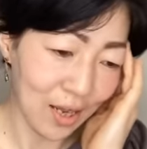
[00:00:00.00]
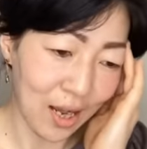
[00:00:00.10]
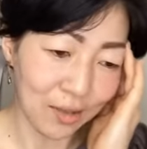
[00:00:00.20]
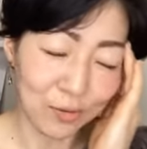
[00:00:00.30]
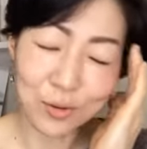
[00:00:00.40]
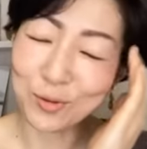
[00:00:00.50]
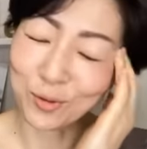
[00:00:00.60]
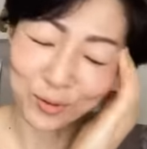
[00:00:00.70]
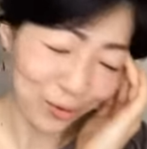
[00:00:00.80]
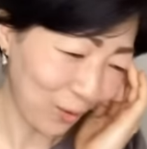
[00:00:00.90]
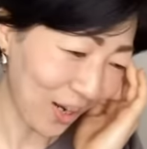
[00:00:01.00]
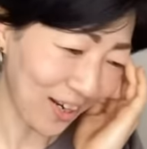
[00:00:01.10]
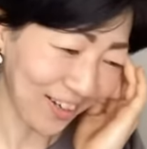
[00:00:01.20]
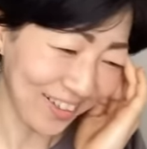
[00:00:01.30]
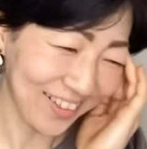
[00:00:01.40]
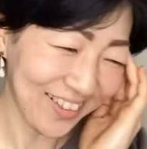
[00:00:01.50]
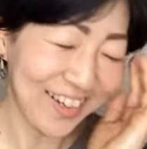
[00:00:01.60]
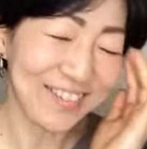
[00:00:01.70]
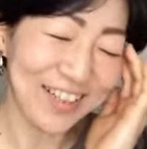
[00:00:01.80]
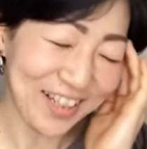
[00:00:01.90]
あのちょっと人から
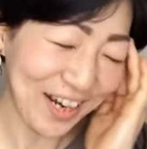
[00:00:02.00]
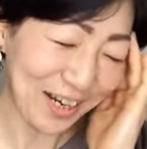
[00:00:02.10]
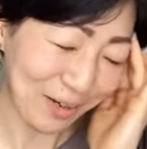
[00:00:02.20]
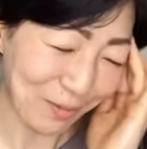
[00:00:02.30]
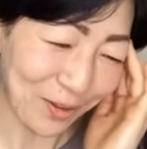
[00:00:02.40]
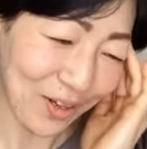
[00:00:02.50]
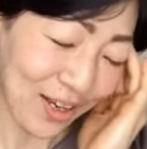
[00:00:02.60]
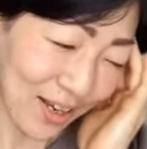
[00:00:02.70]
隠れながらも